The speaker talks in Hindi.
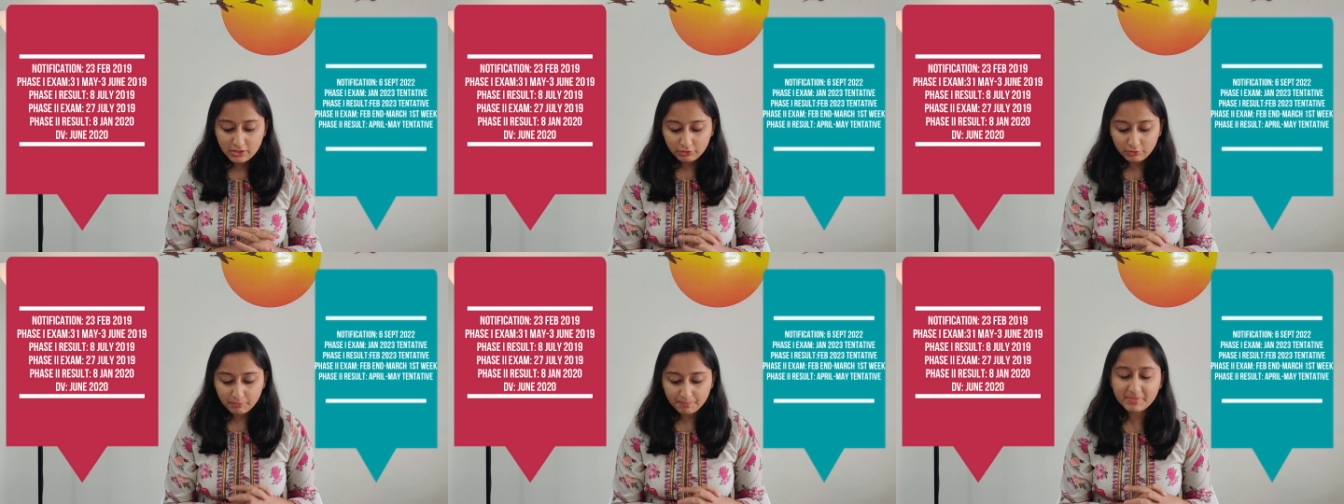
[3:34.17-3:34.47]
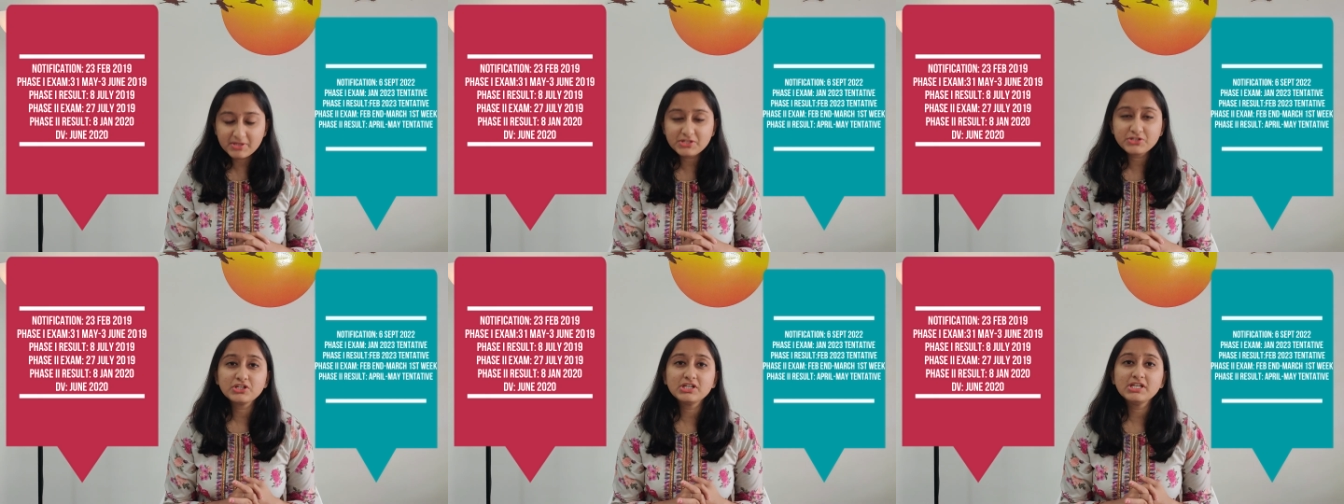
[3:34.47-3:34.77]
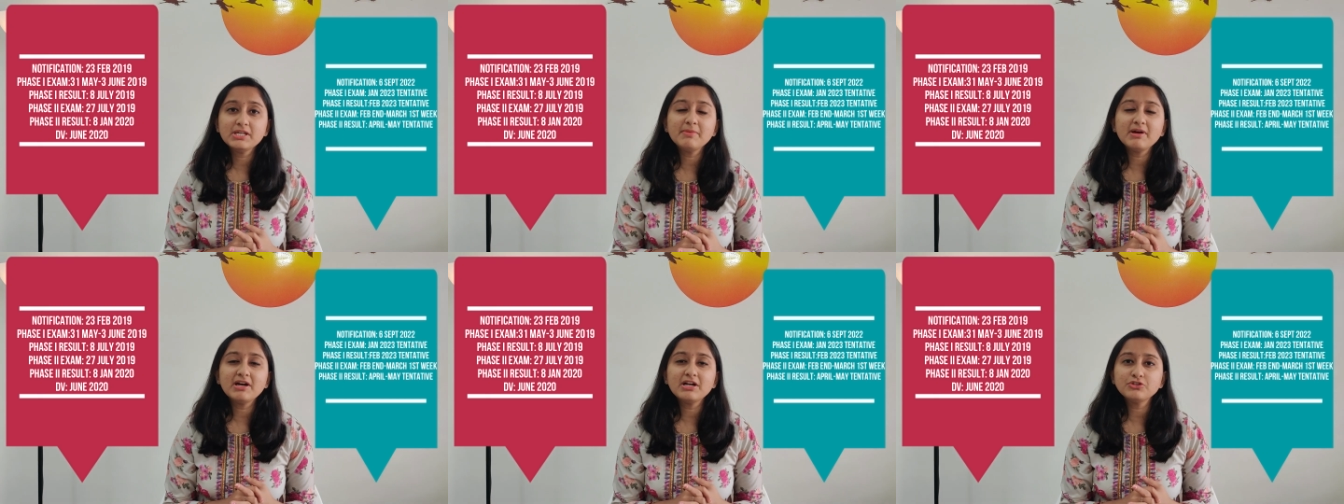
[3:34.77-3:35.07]
तो
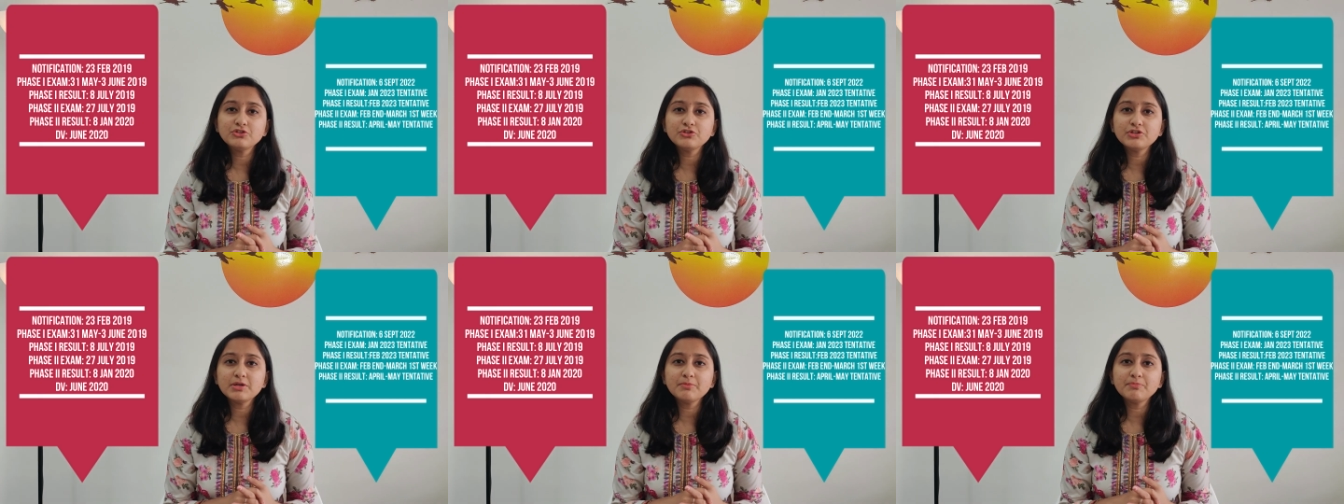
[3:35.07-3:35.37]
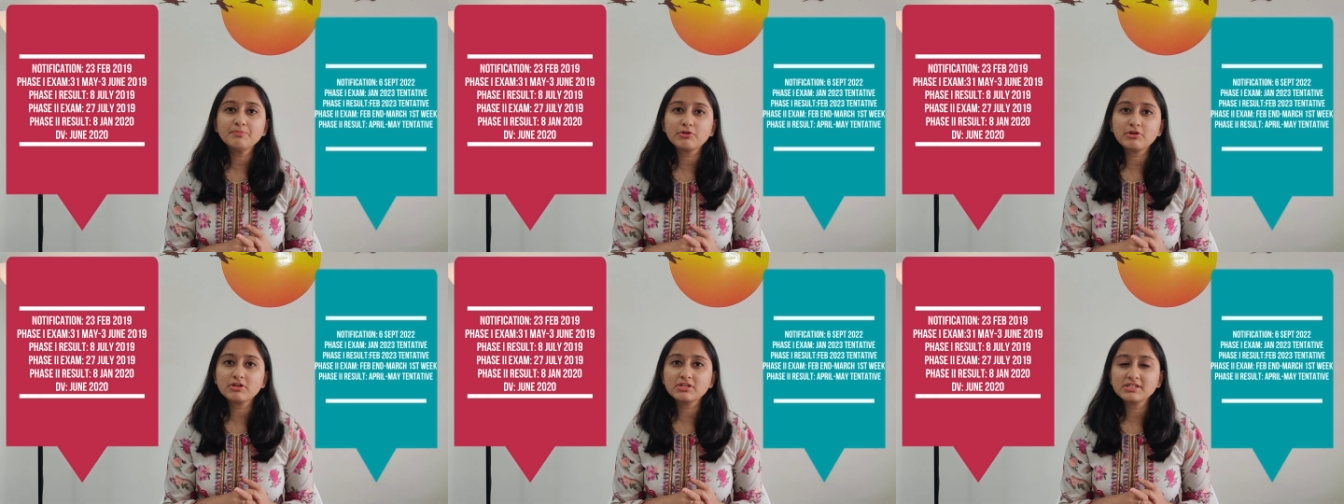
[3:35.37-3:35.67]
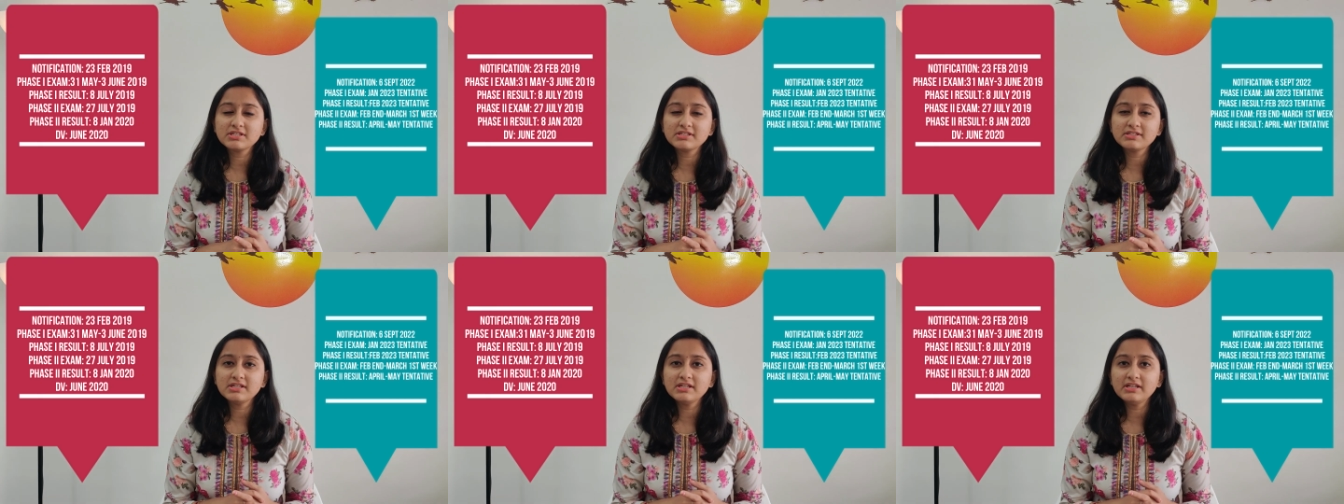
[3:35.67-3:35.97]
पिछली बार जो ये
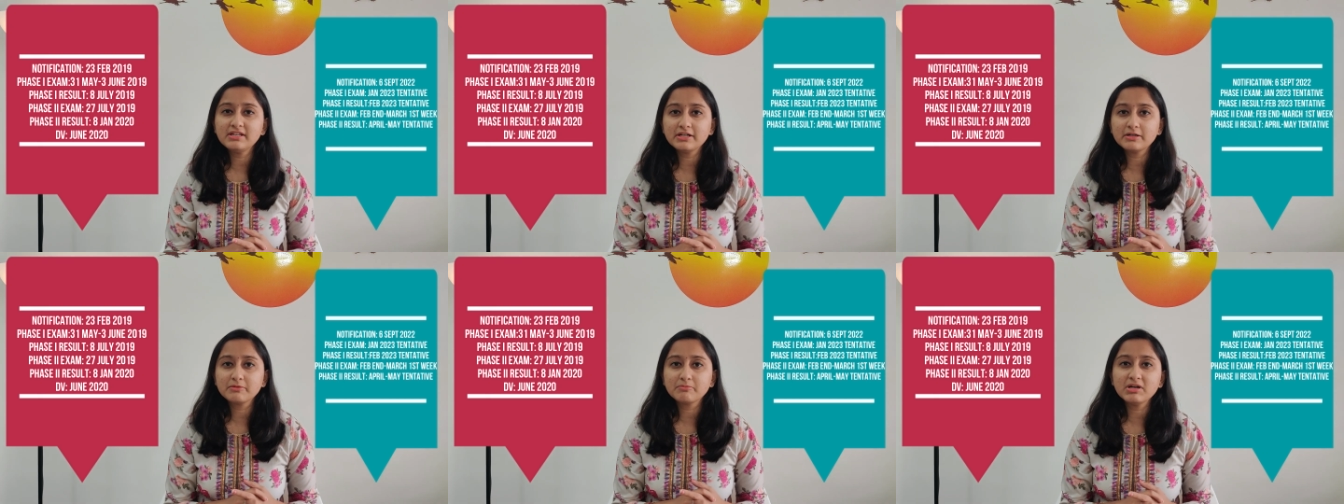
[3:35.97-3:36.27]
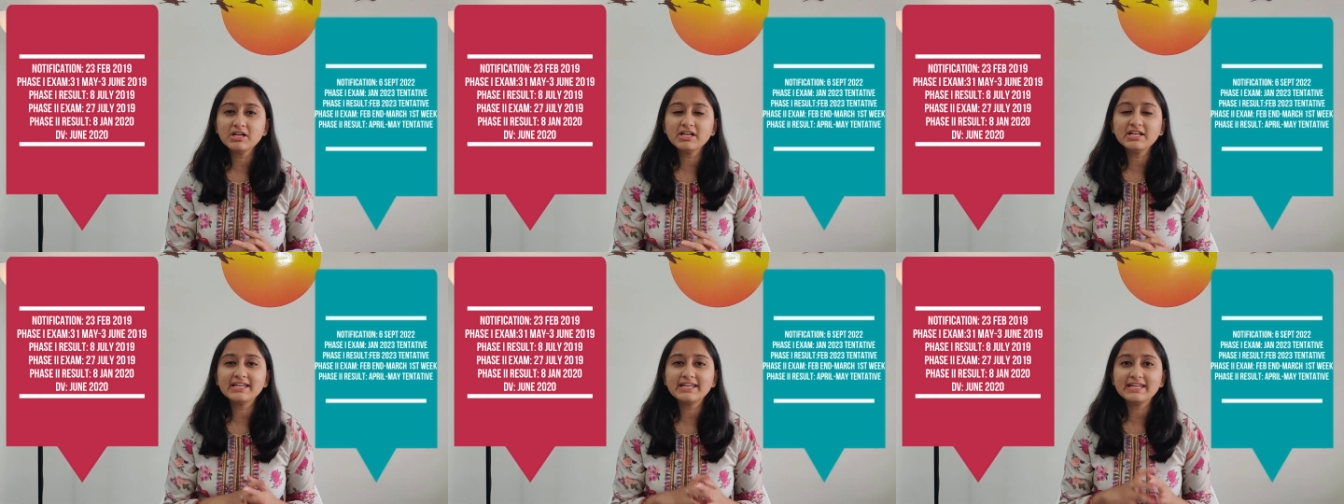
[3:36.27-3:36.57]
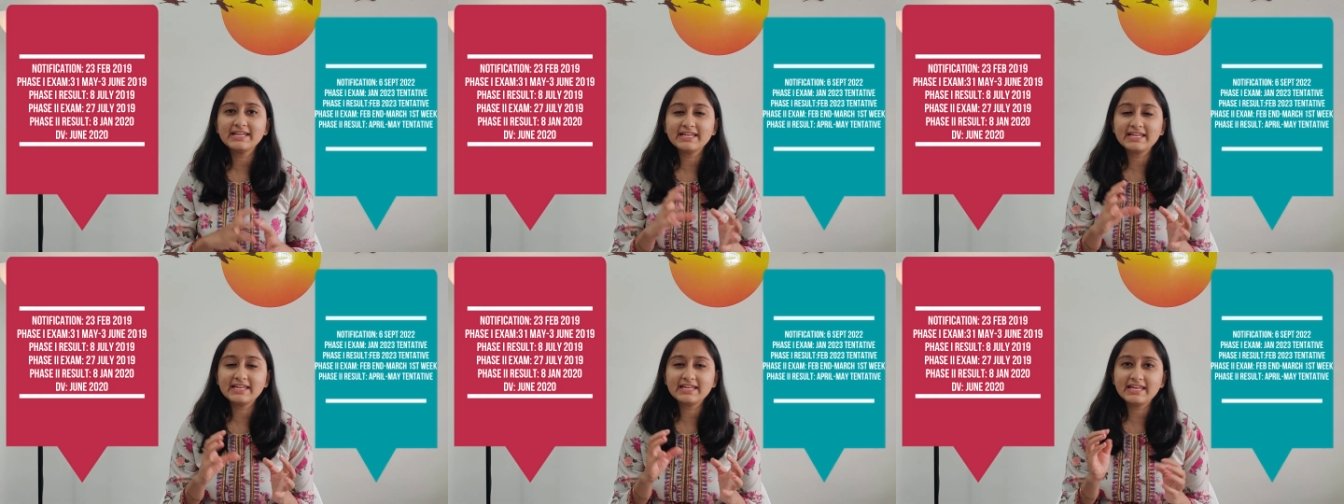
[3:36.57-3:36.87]
प्रोसेस है
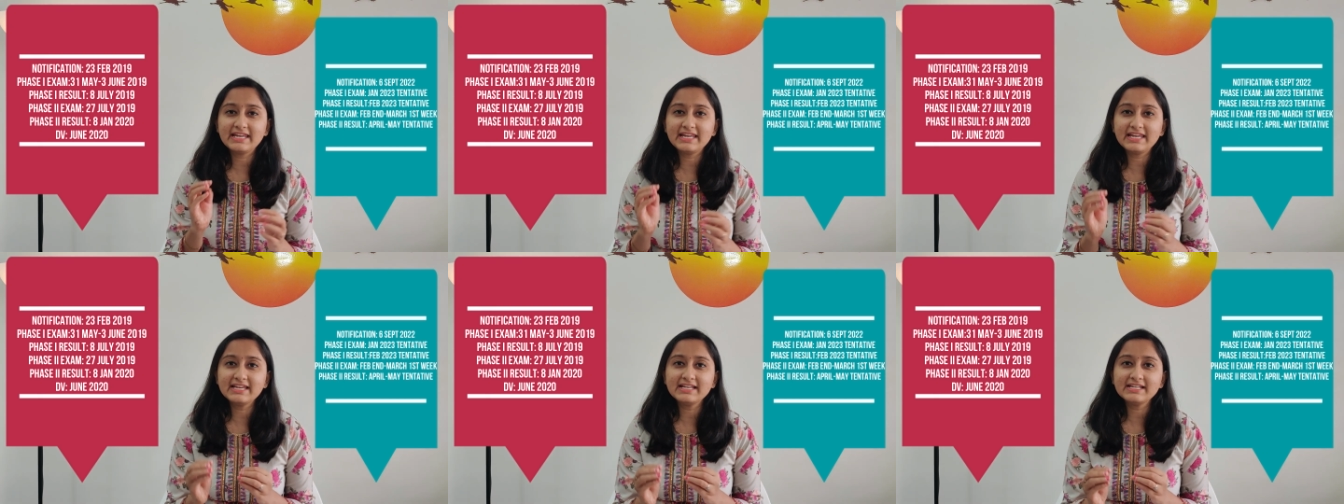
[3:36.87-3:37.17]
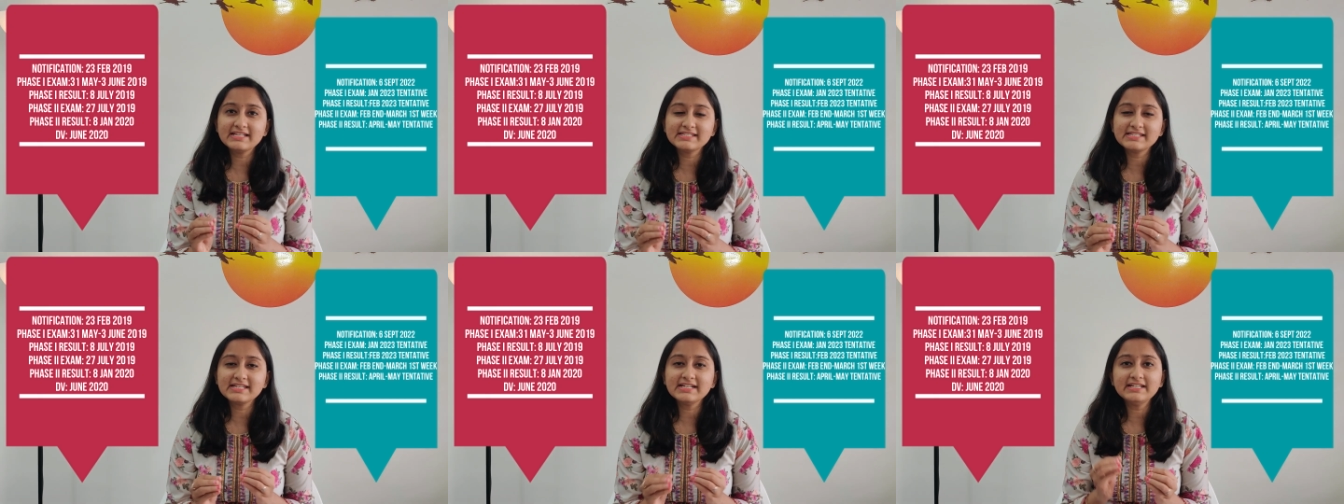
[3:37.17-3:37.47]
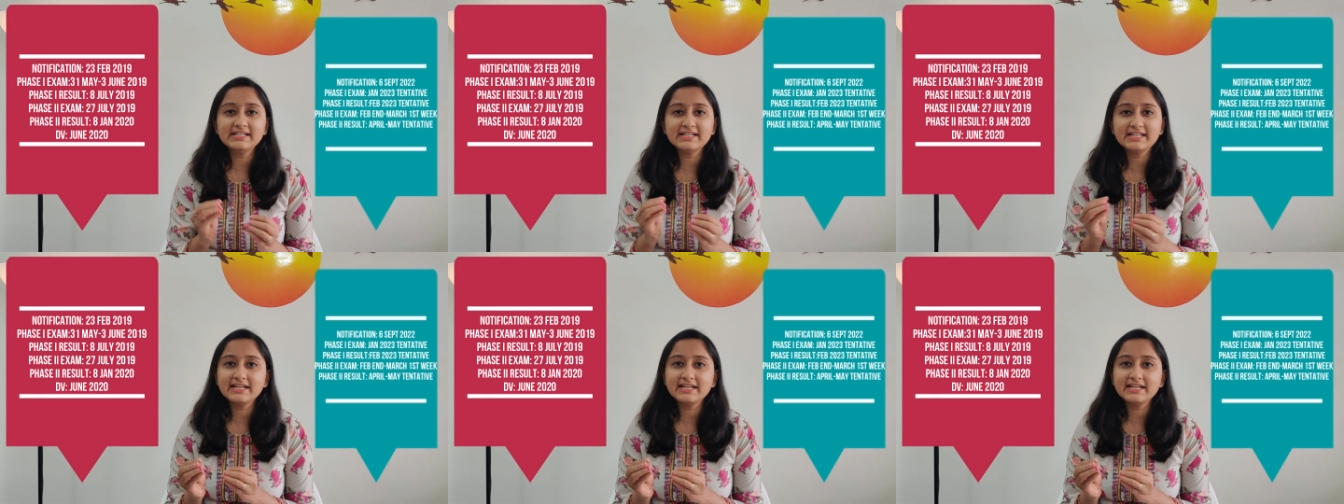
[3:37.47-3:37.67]
लगभग एक से